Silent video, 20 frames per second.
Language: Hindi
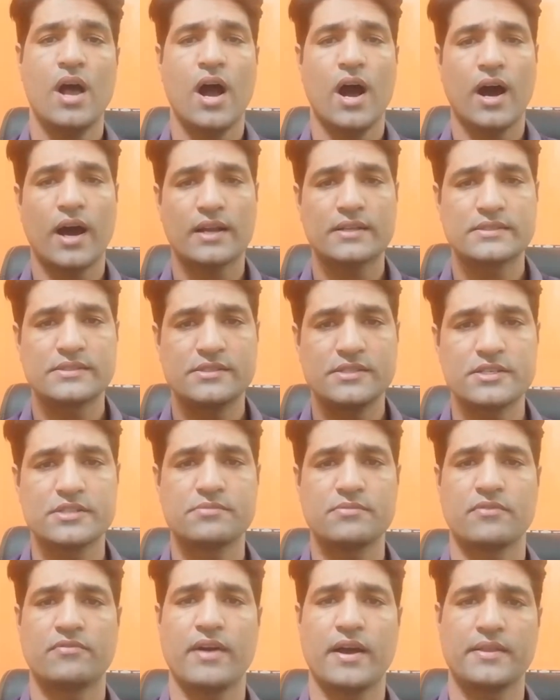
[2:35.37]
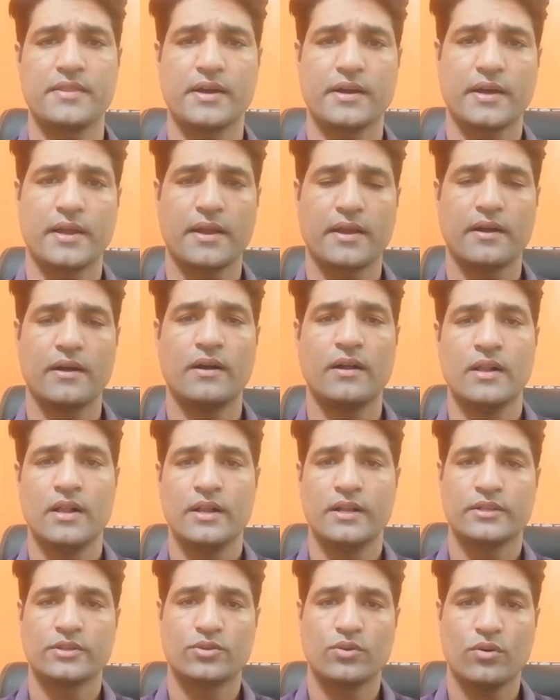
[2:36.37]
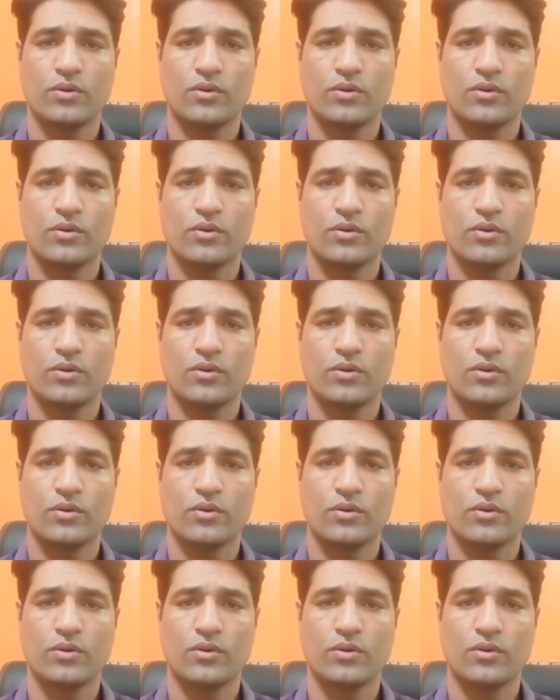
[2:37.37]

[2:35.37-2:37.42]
हर चीज़ में फ़ायदा करेगा तो